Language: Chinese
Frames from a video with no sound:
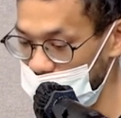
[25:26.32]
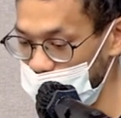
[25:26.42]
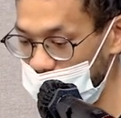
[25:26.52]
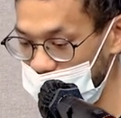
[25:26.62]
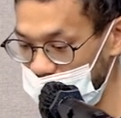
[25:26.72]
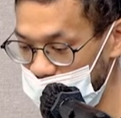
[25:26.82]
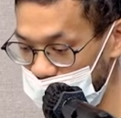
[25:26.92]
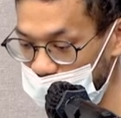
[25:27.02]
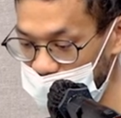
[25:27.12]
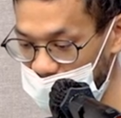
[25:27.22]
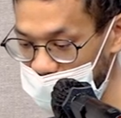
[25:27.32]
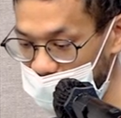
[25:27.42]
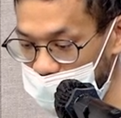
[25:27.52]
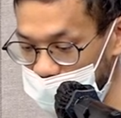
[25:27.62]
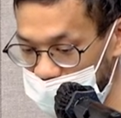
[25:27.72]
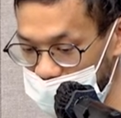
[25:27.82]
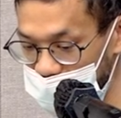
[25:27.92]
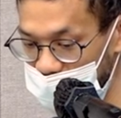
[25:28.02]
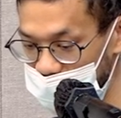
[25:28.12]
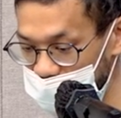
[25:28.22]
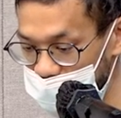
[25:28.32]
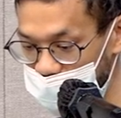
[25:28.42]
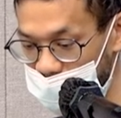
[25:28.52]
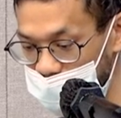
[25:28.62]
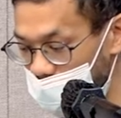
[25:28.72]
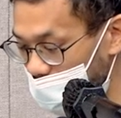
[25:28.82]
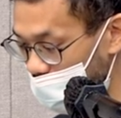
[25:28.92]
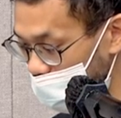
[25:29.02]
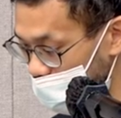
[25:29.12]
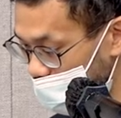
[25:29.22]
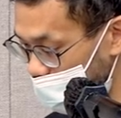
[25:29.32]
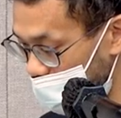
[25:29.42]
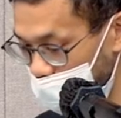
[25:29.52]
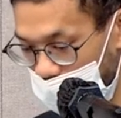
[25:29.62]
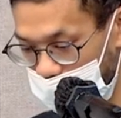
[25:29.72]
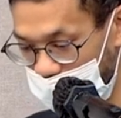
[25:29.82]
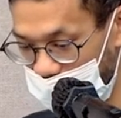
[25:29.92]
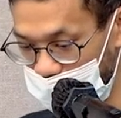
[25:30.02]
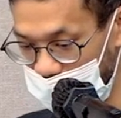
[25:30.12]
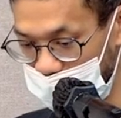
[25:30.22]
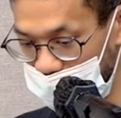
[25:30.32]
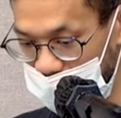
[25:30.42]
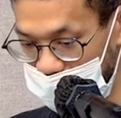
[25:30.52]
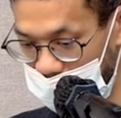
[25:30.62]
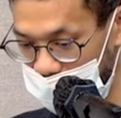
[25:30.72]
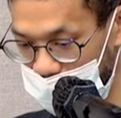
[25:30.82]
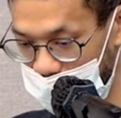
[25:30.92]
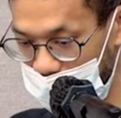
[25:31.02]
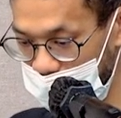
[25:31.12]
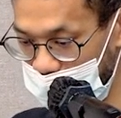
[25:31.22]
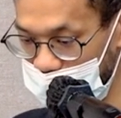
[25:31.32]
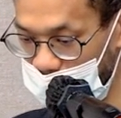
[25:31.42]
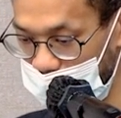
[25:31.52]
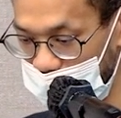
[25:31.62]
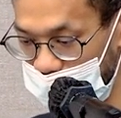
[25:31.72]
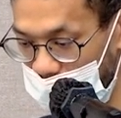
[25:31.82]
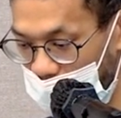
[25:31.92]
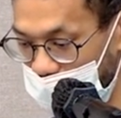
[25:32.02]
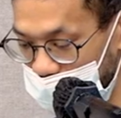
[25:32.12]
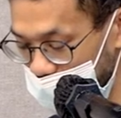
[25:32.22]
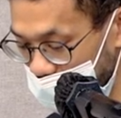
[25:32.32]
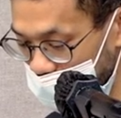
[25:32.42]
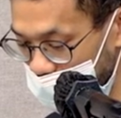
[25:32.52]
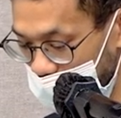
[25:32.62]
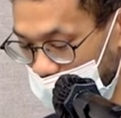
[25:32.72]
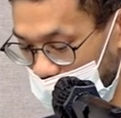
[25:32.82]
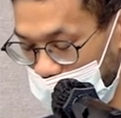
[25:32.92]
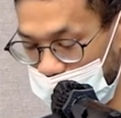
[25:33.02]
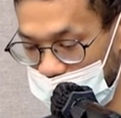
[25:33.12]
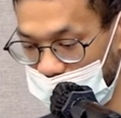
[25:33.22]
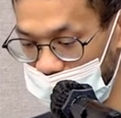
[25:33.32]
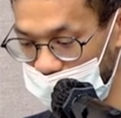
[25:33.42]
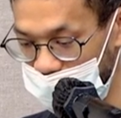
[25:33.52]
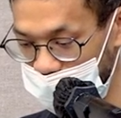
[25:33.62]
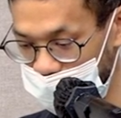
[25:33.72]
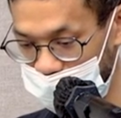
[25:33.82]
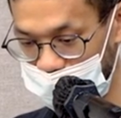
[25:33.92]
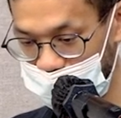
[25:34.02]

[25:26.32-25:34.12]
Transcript: 跟原生的有点不太一样。那这个也是 multi platform，所以蛮方便的，你可以在 desktop、iOS 跟 Android 上面都可以使用。